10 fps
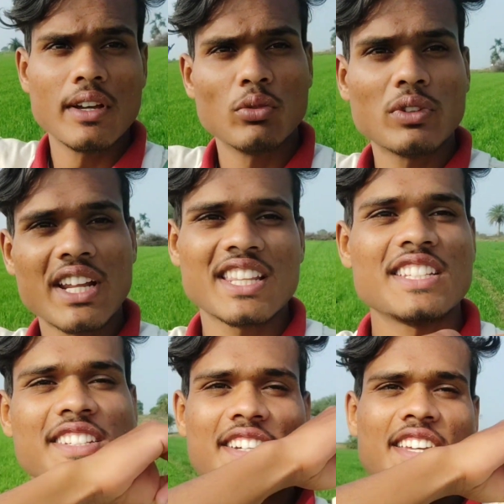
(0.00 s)
उधर नहीं
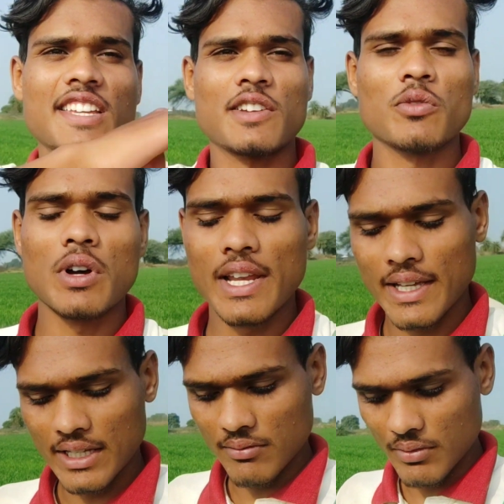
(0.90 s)
छिटेंगे वाले
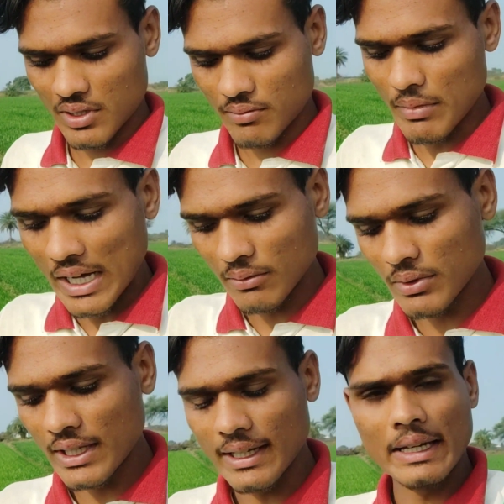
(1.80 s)
खेत में बाद
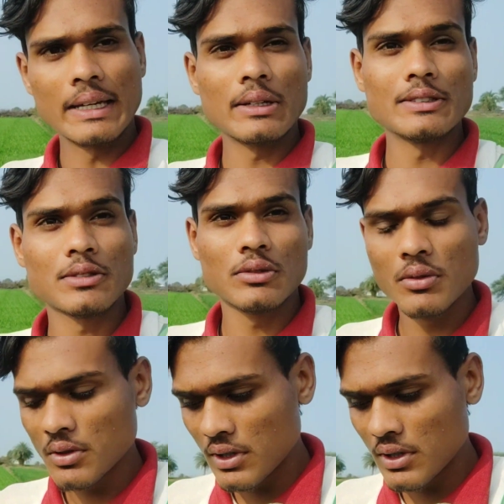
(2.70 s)
में देखेंगे उसको